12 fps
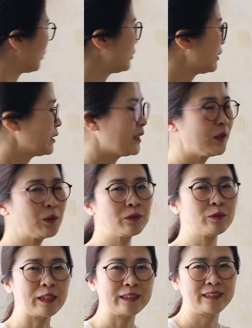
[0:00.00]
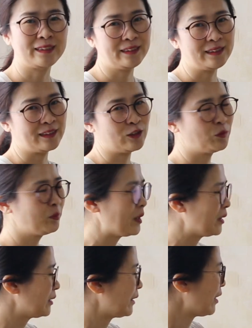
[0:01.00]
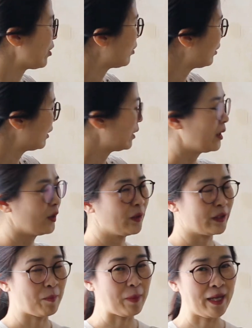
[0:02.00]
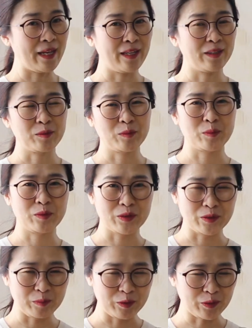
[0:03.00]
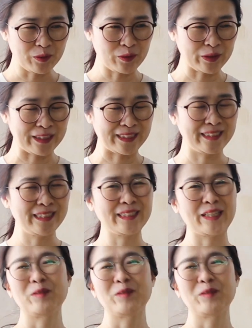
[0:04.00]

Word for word: 오늘은 새로운 화기를 준비했는데요. 어, 이렇게 배처럼 이렇게 길게